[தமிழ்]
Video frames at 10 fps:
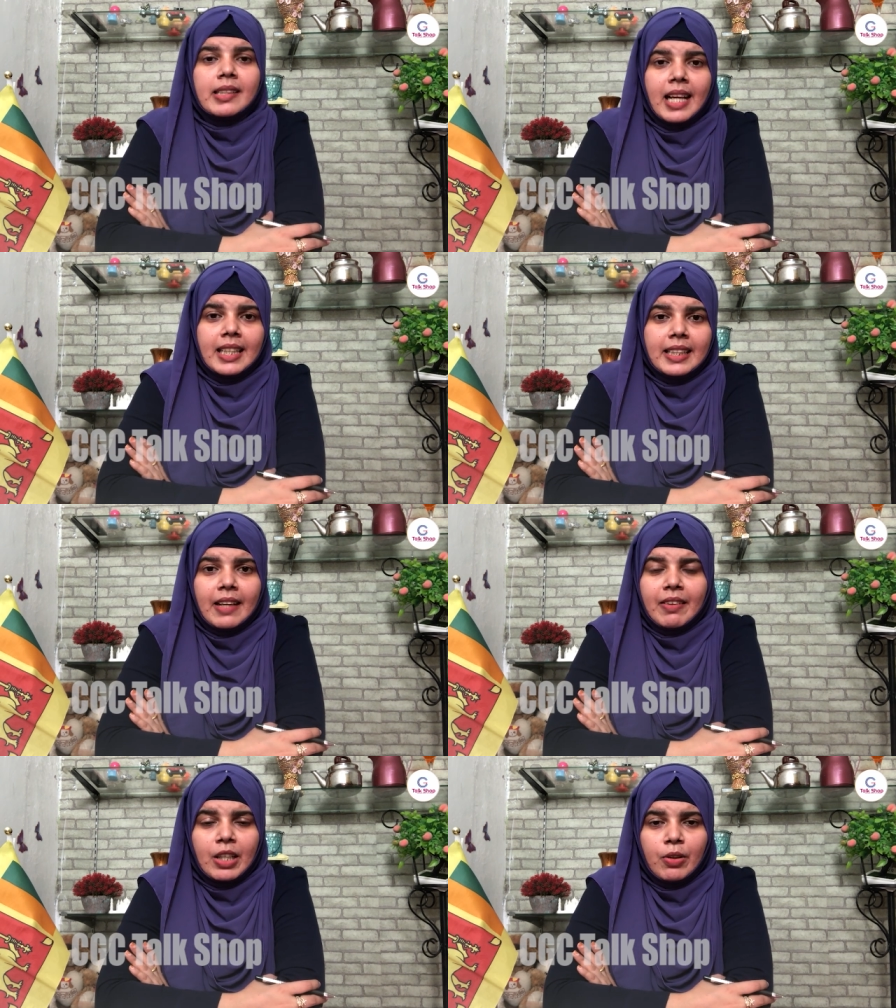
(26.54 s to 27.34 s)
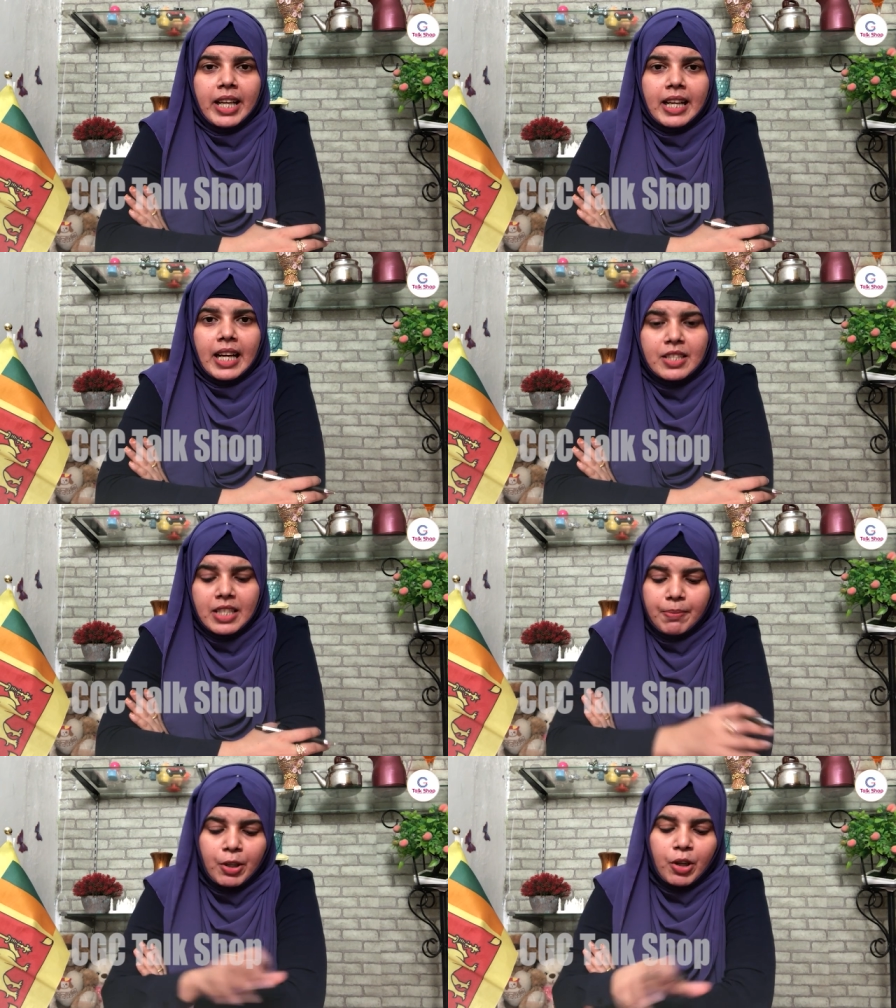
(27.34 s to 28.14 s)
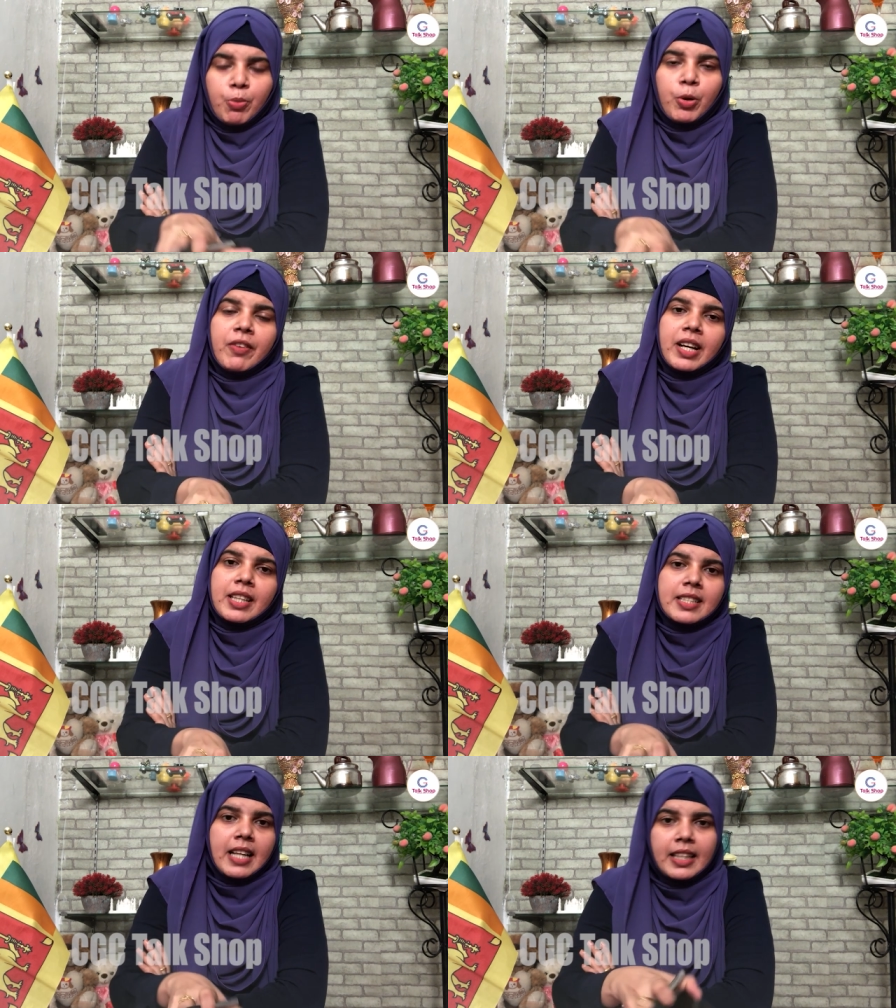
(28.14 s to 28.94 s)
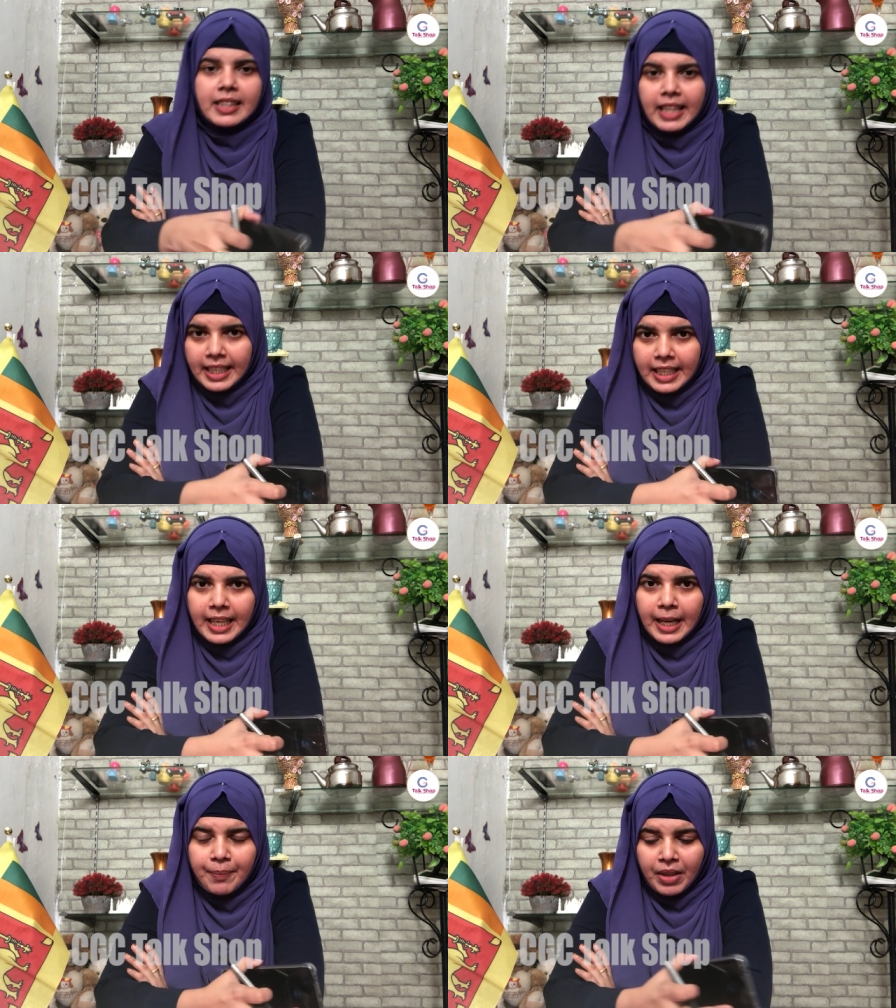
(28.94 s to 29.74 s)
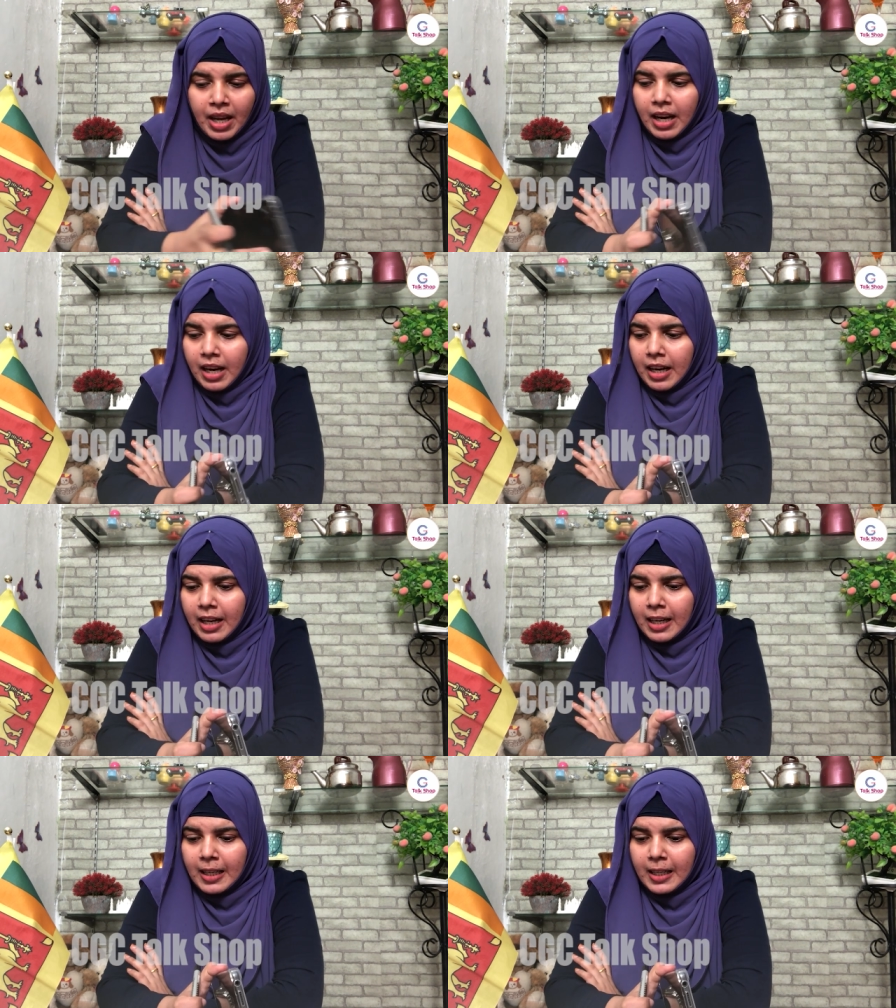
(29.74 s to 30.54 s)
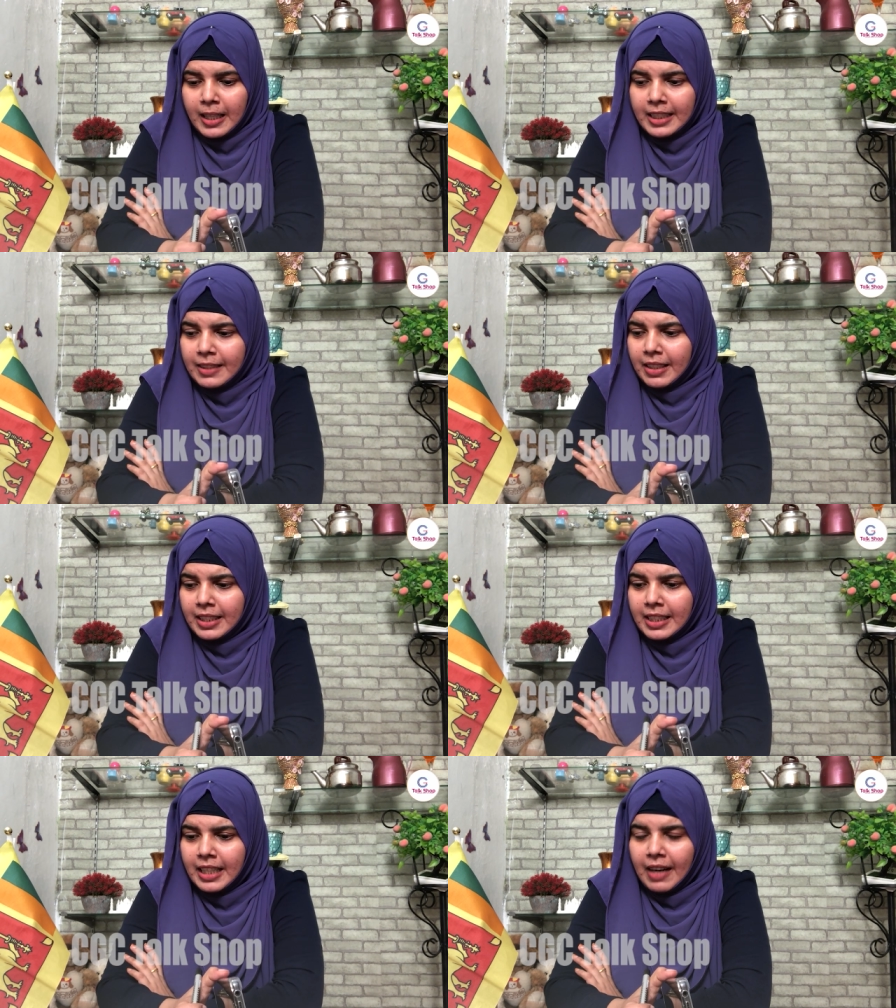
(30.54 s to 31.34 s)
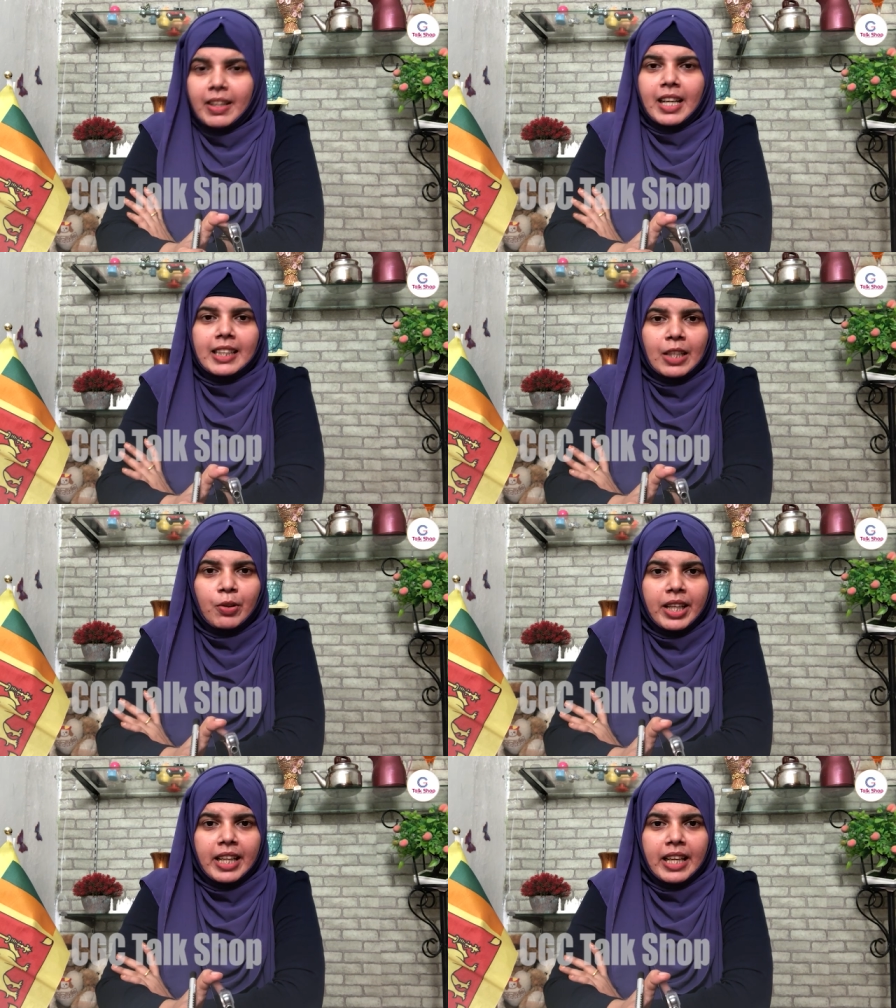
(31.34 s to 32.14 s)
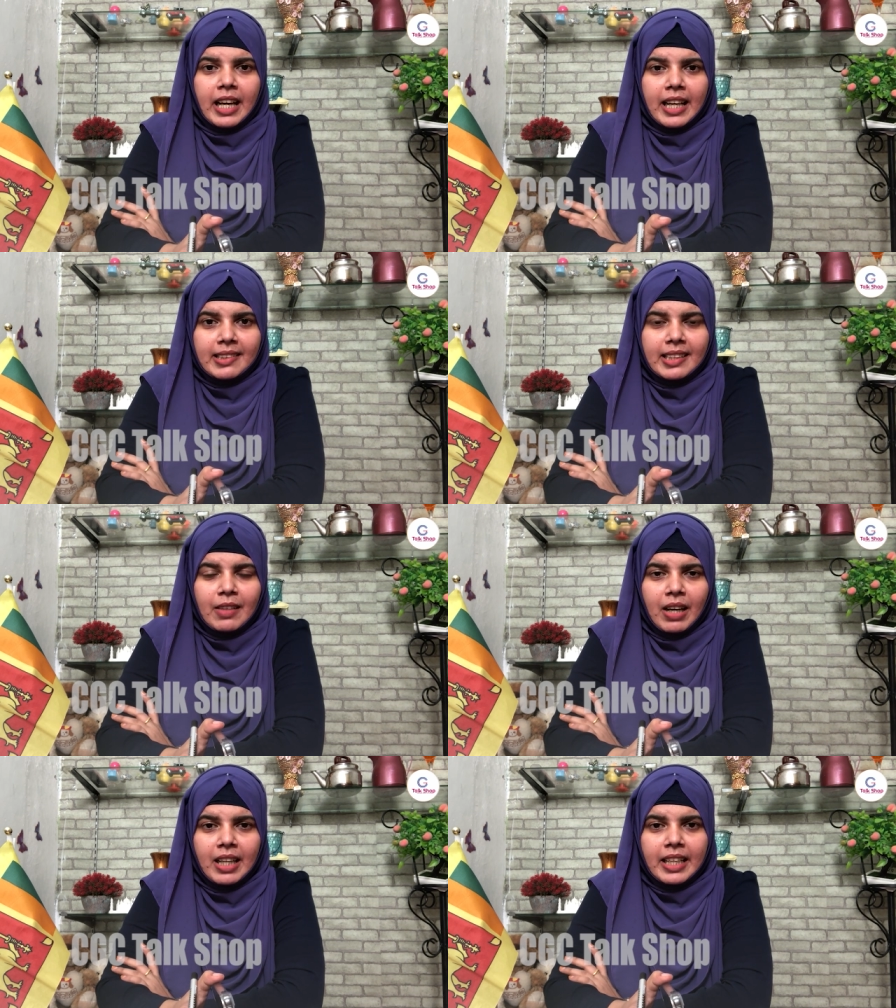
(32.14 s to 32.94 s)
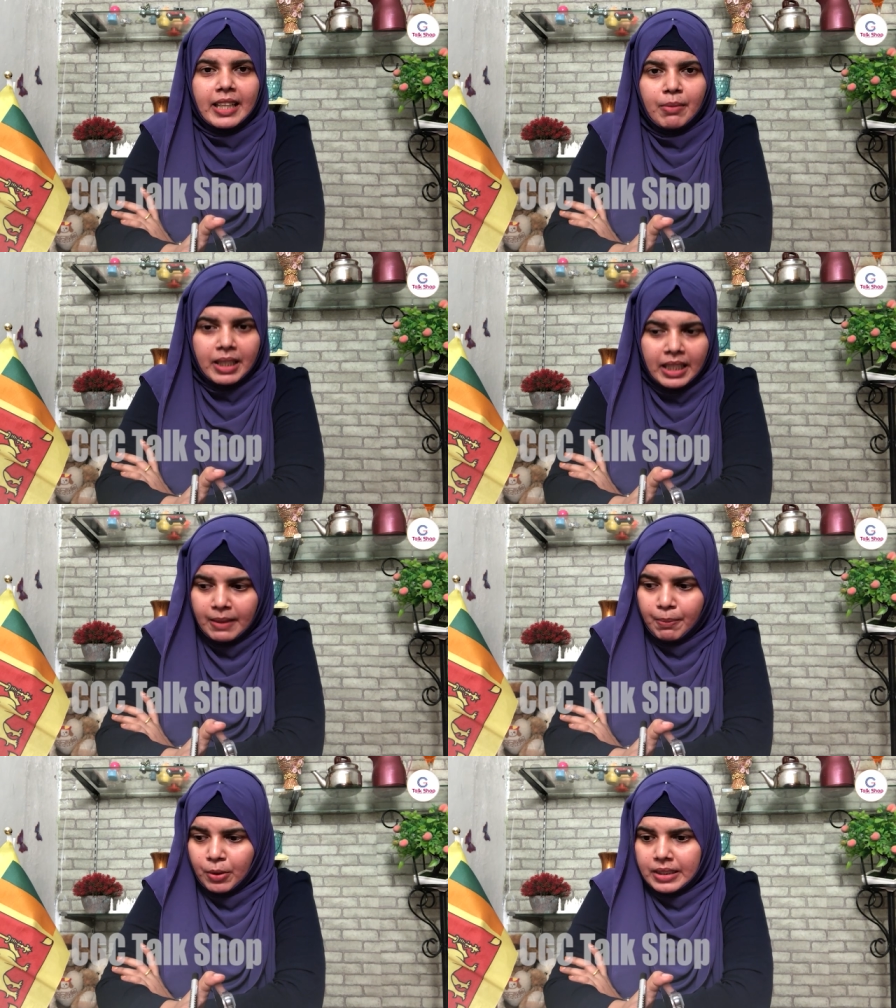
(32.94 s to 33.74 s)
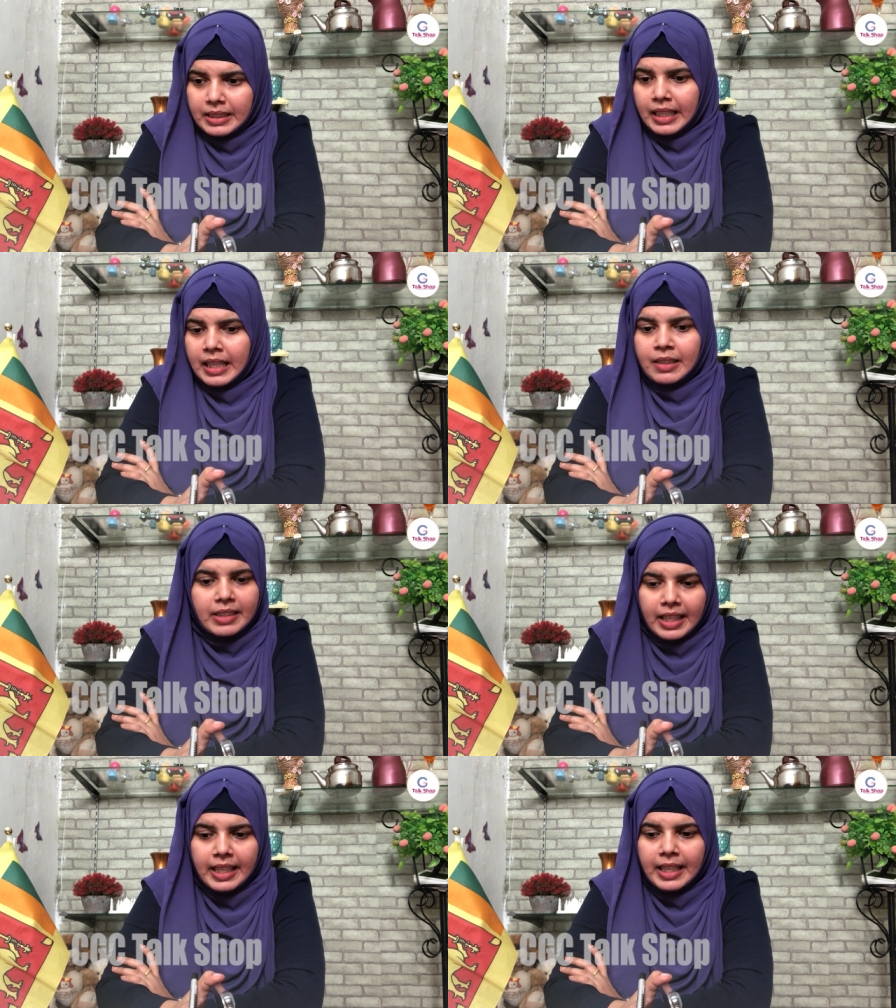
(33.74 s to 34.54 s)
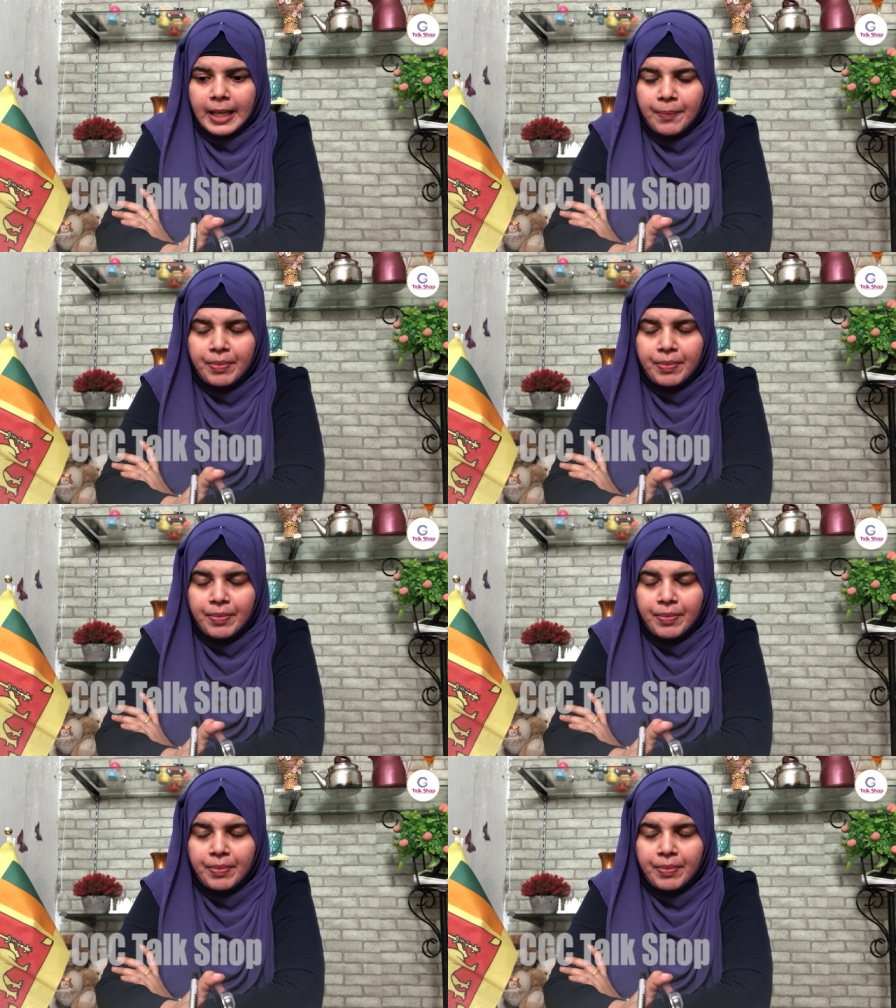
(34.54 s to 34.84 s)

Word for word: சஜித் அவர்களுடைய கட்சி இப்படி ஒரு முடிவு எடுத்துச்சான்னு தெரியல இது வந்து அவரா தன்னுடைய அரசியல் வாழ்க்கைக்கு மண்ணாளி போட்டுக்கிட்டாரான்னு தெரியல